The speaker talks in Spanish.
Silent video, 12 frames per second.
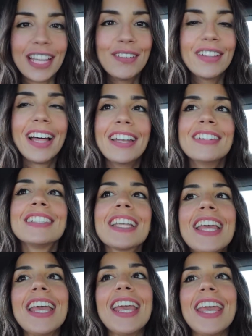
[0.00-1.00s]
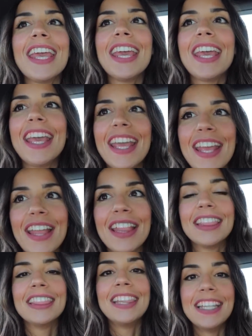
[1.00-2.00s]
saludaros eh,
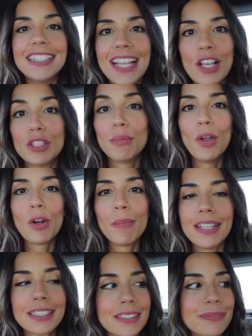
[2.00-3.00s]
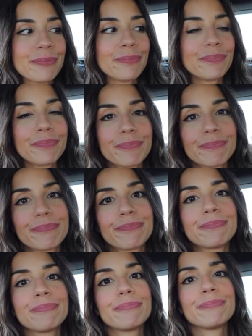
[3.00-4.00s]
desde los
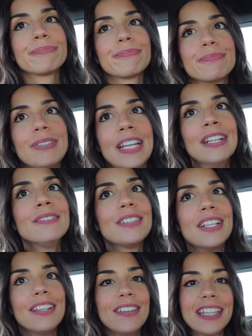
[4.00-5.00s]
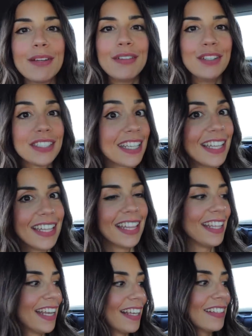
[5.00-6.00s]
Vlogmas. Bueno, Olivia también os quiere
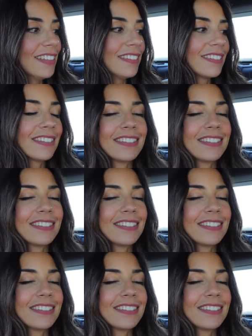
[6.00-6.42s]
decir algo.